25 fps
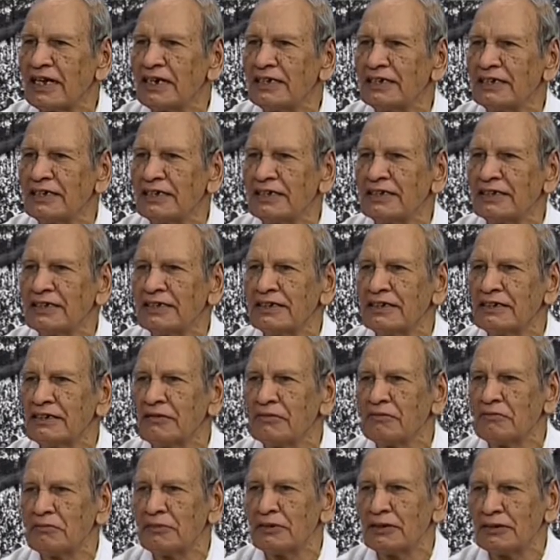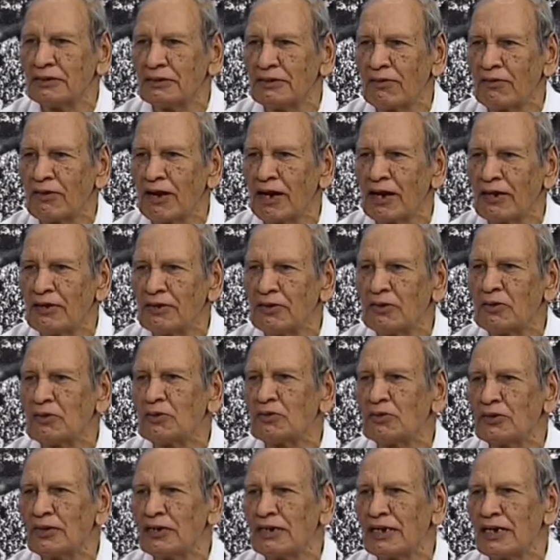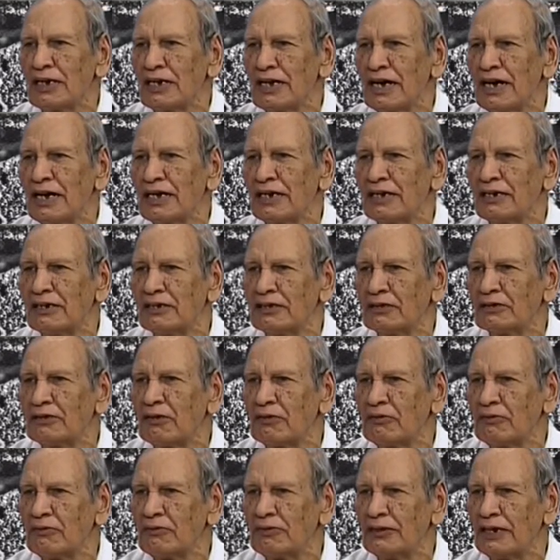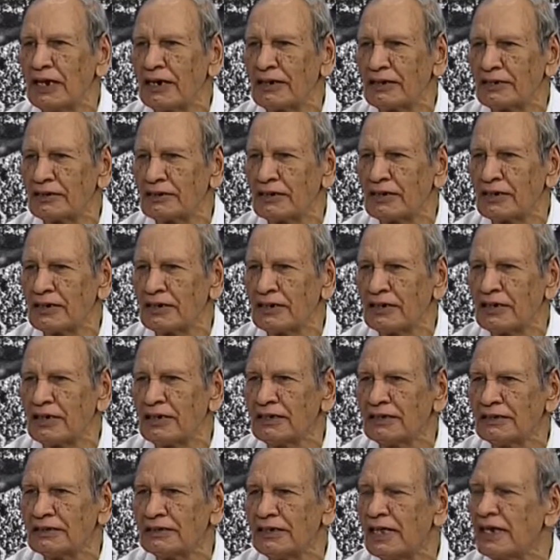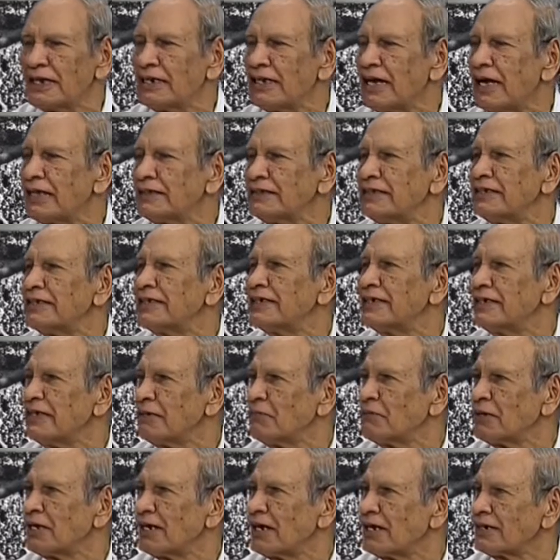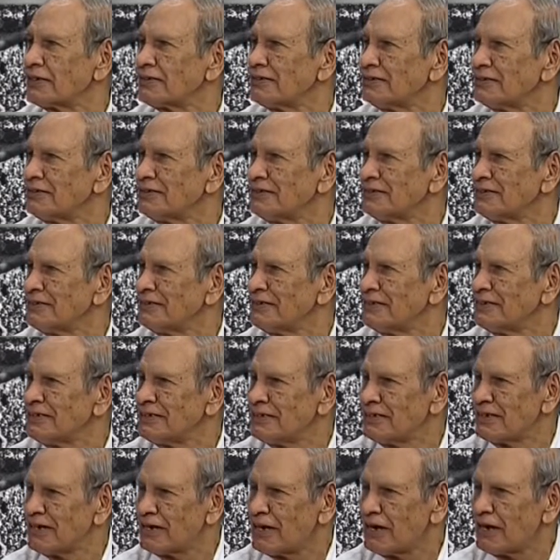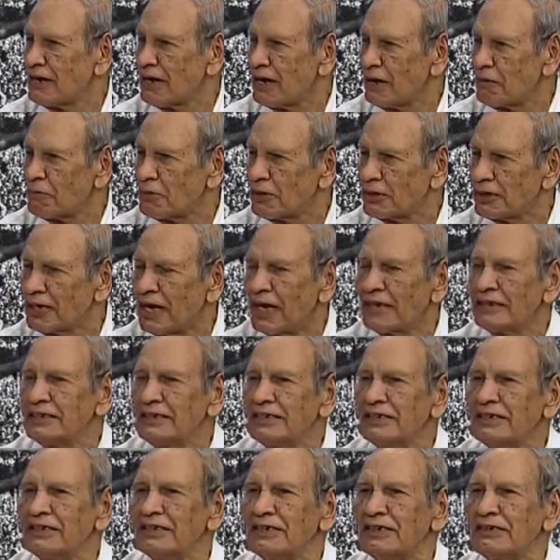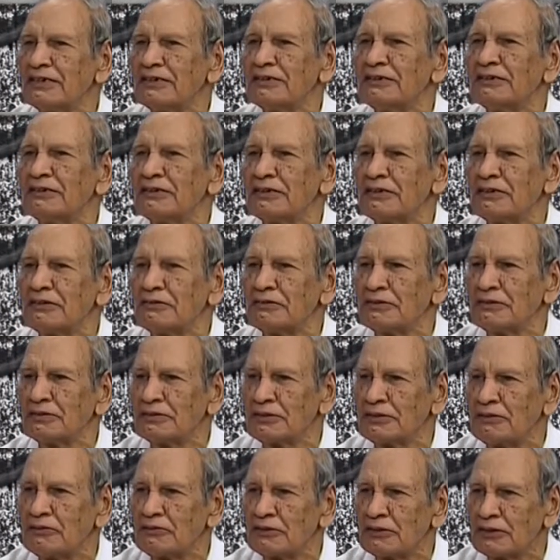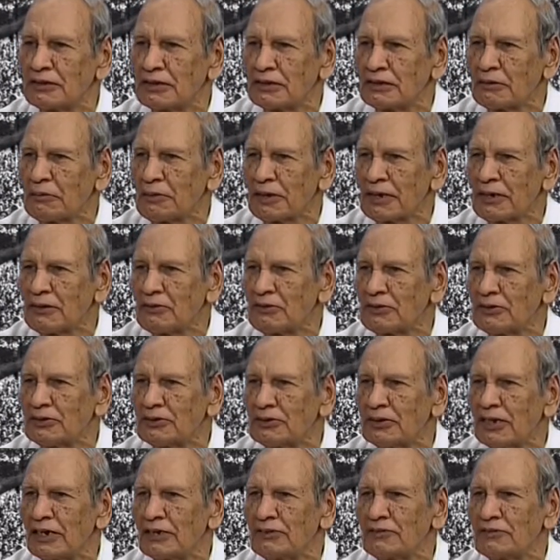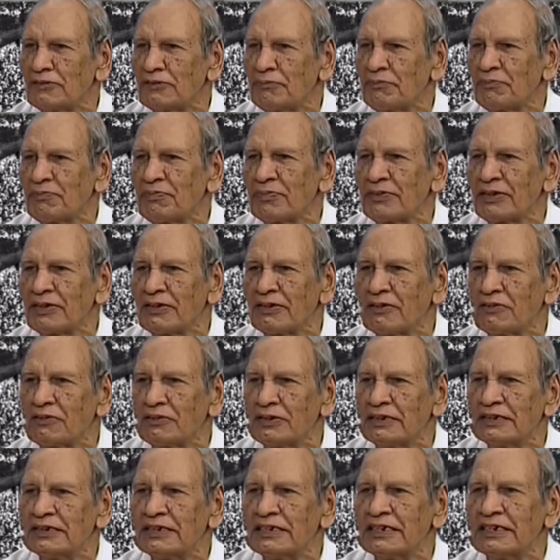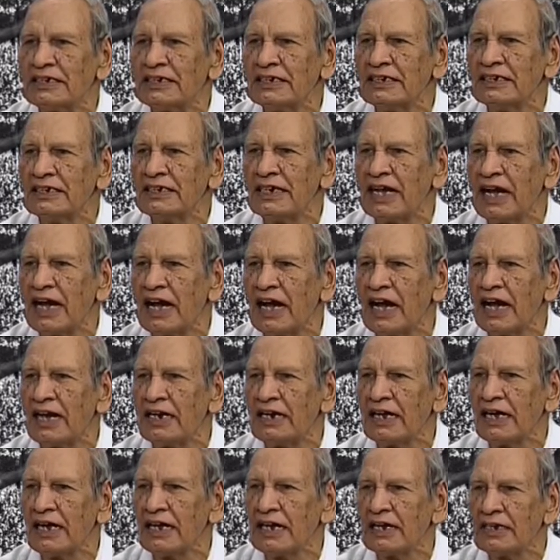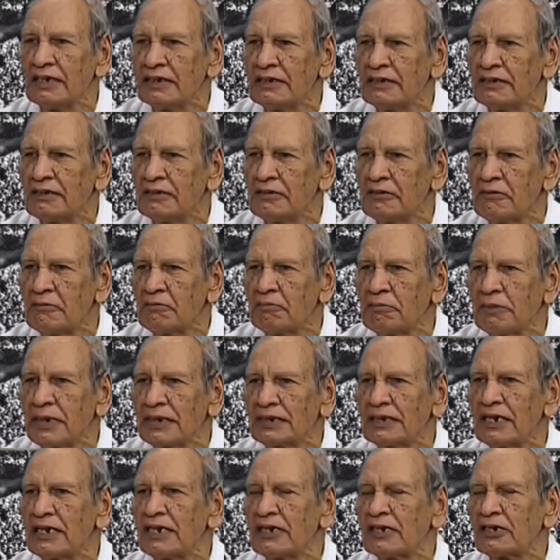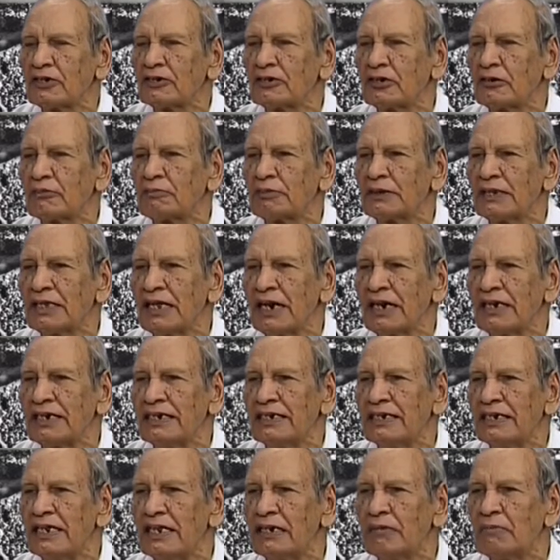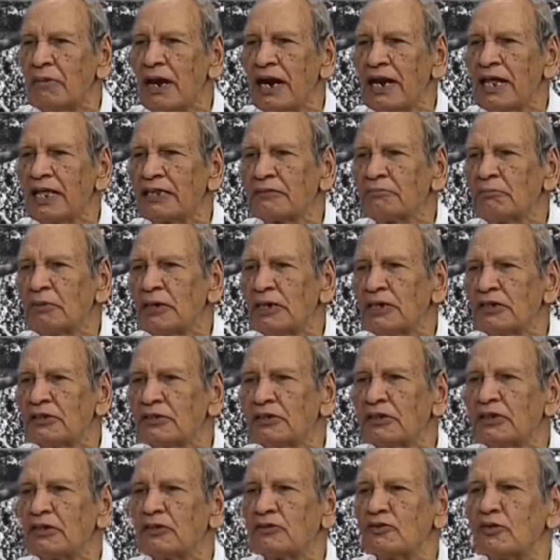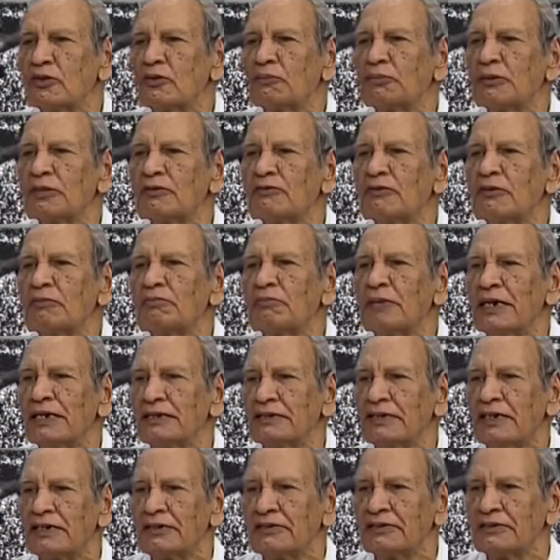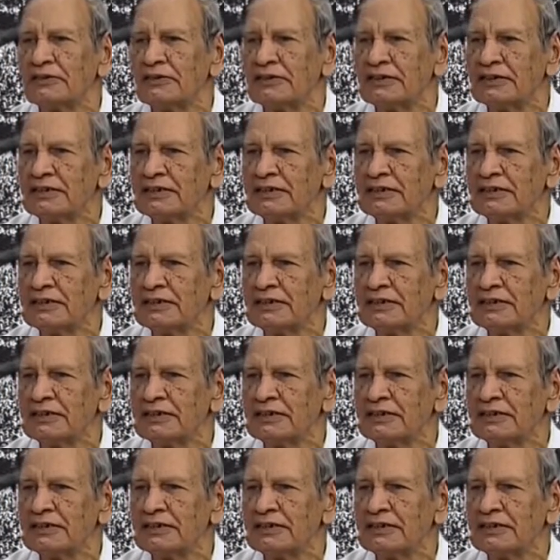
కానీ జవహర్లాల్ నెహ్రూ ఆయన డిస్కవరీ ఆఫ్ ఇండియాలో రాసినట్లుగా దెన్ గాంధీ కేమ్ అన్నారు అప్పుడు గాంధీ చిత్రపటంలోకి వచ్చారు వచ్చి ఆయన ప్రజల యొక్క దృక్పథాన్ని నిర్మాణాత్మక దృక్పథం వైపు మార్చారు